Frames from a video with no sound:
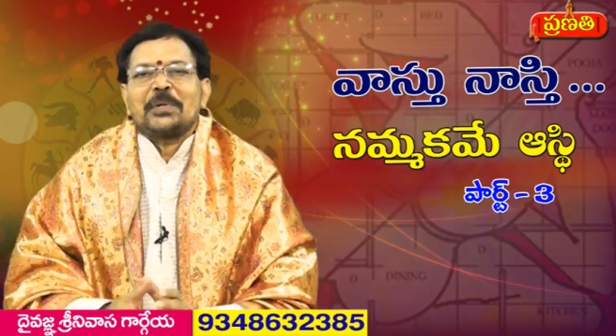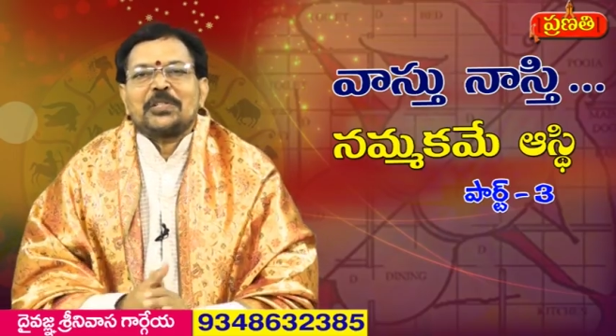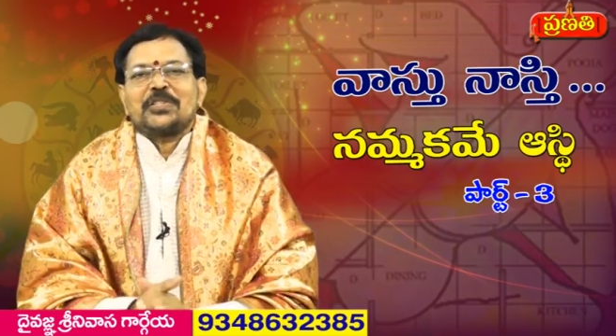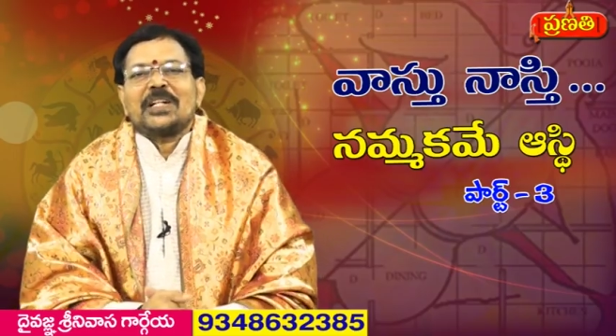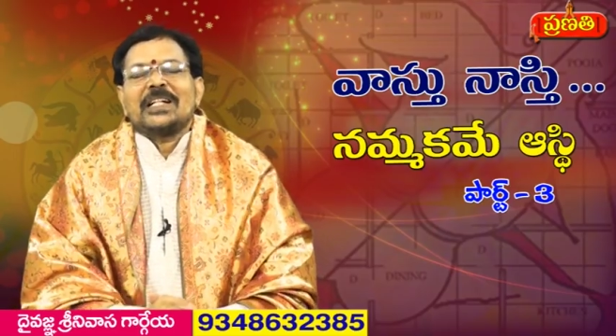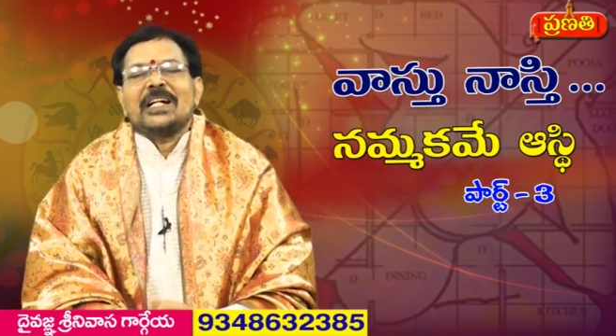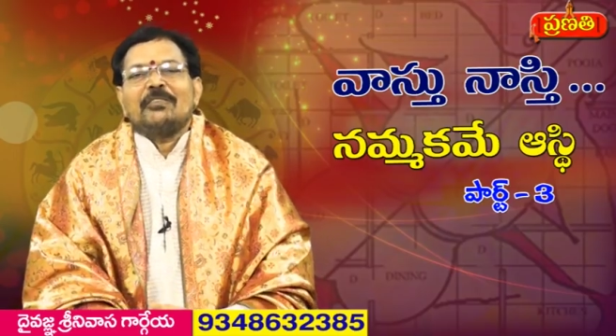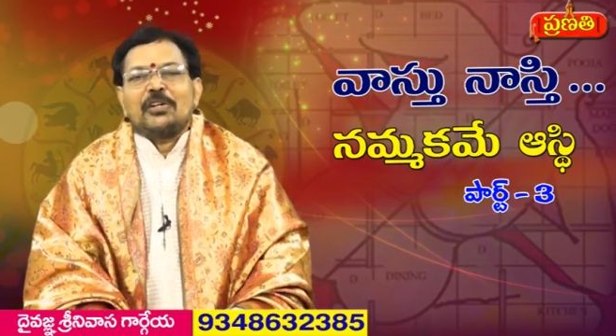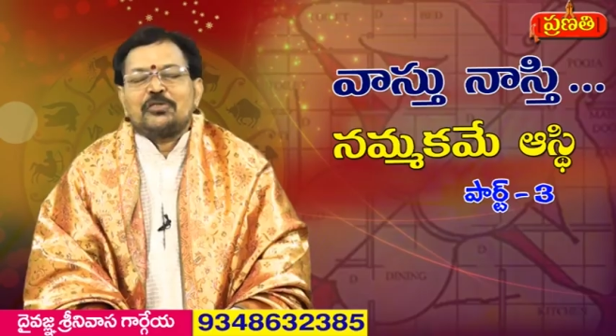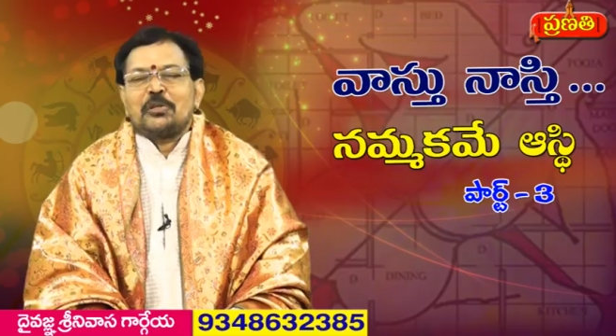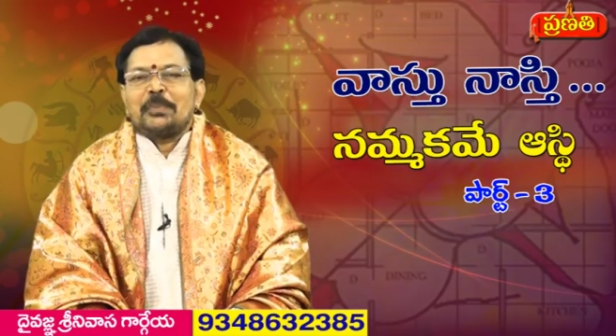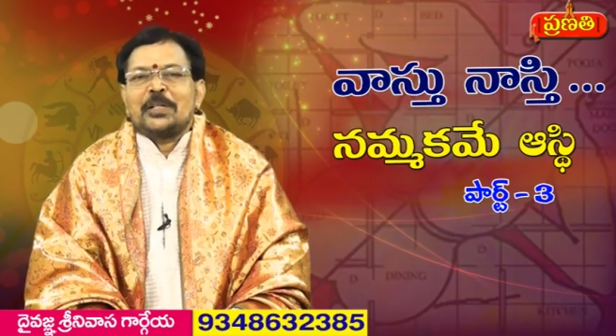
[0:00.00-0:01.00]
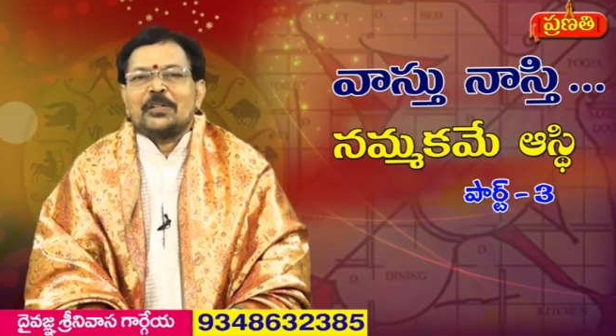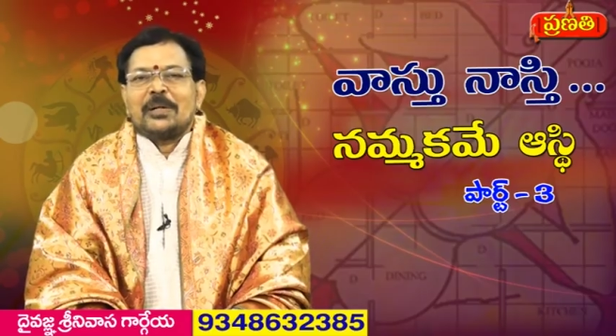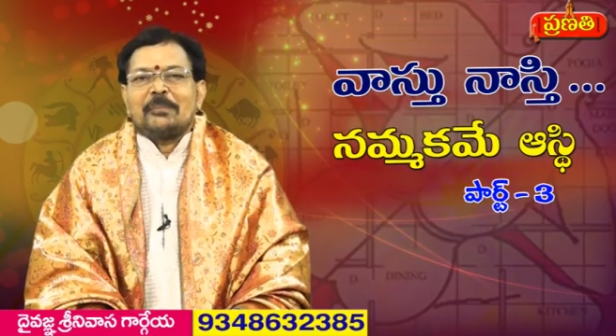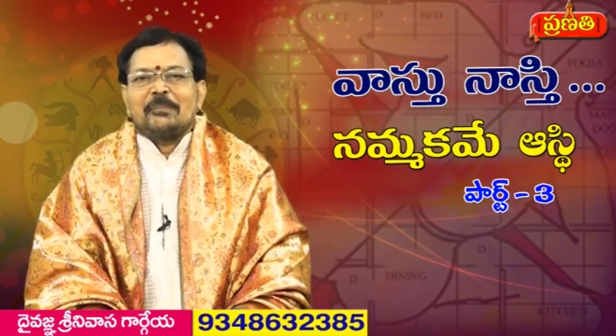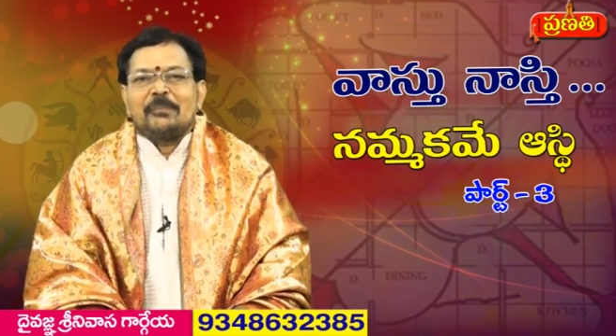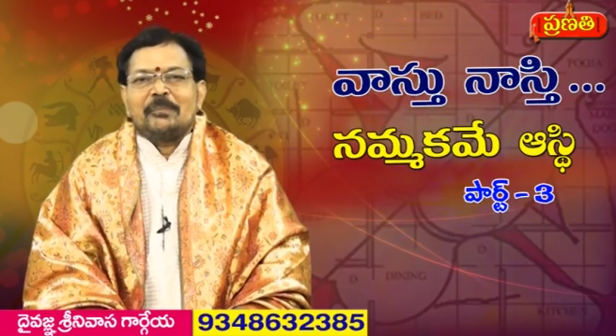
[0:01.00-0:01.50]
ప్రత్యేకంగా వాస్తుపైన ఒక
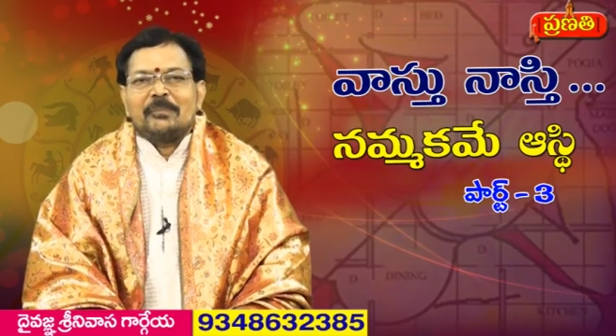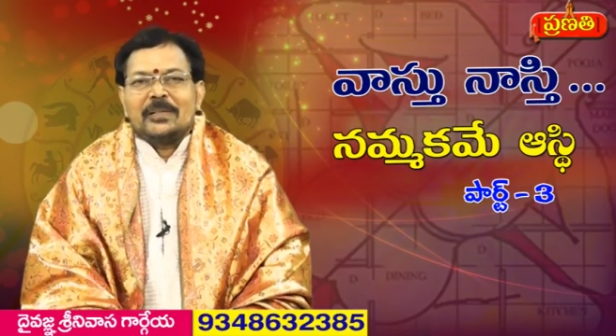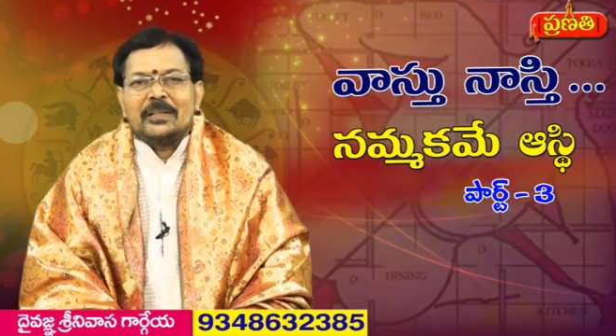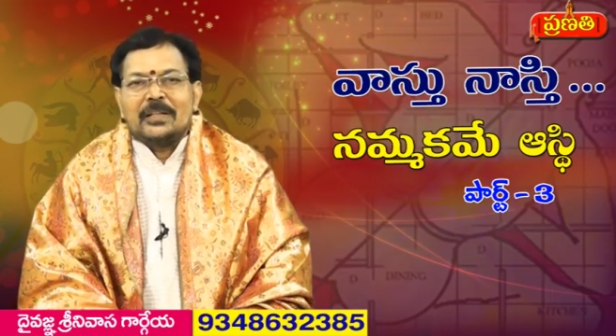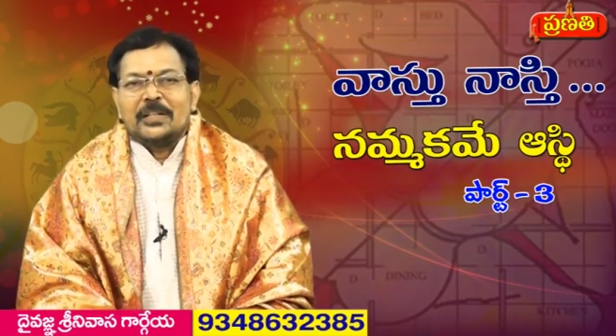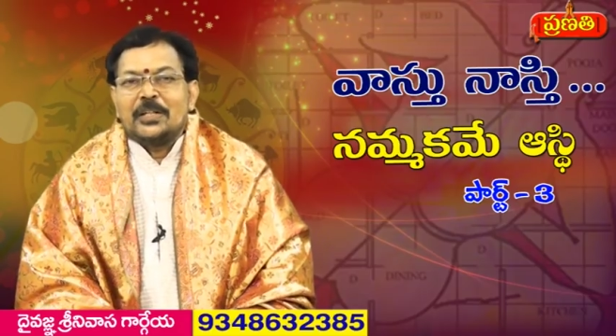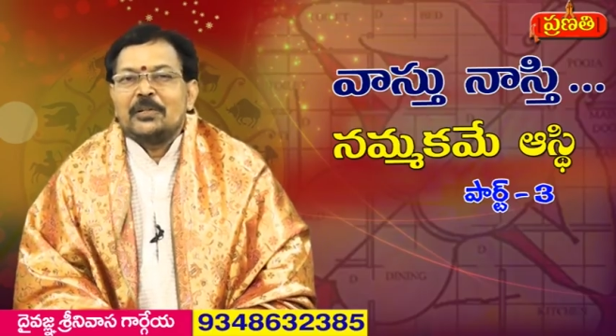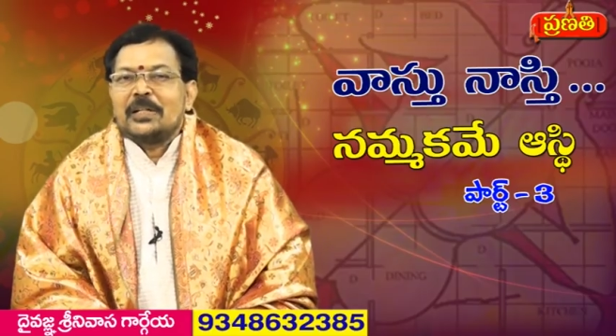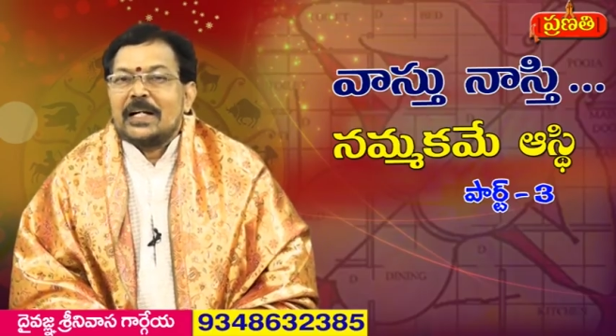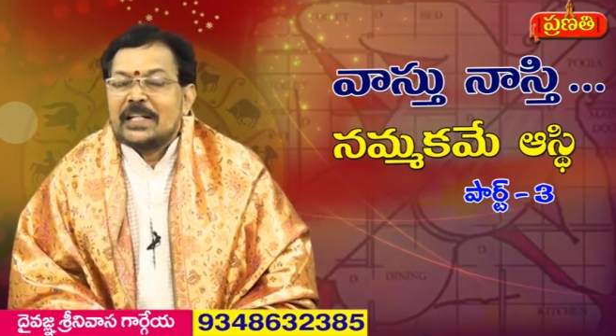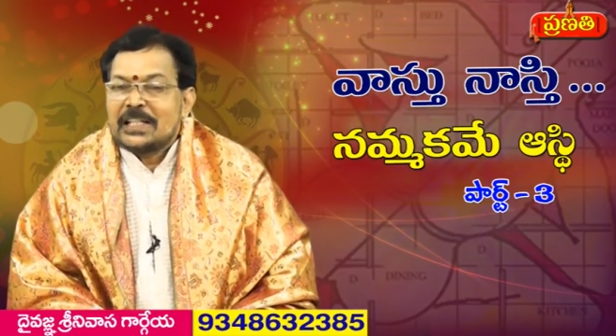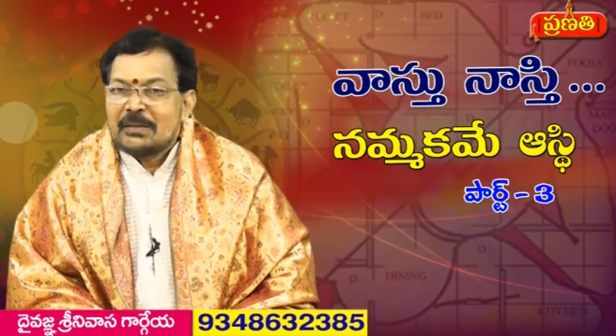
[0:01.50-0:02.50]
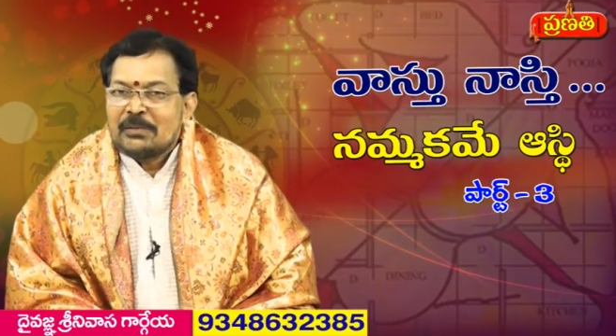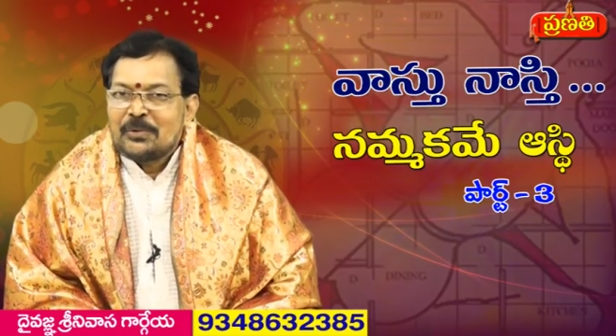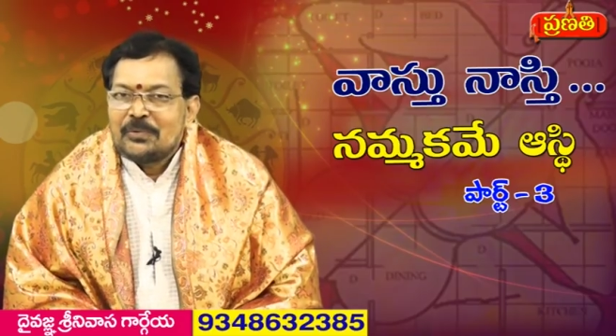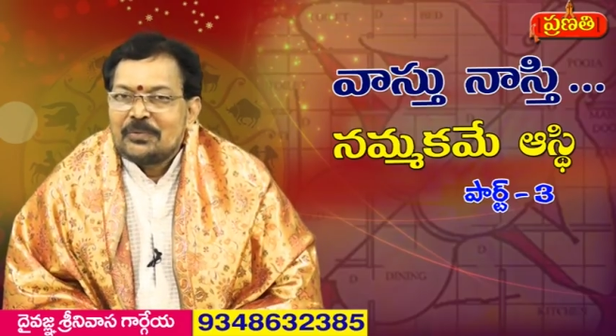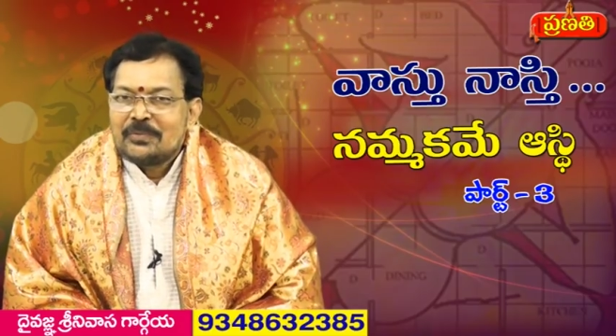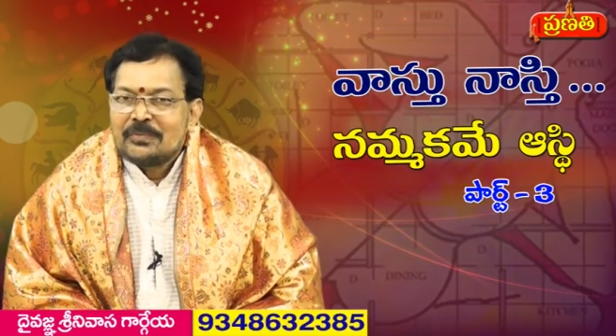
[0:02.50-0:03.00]
రెండు కార్యక్రమాలు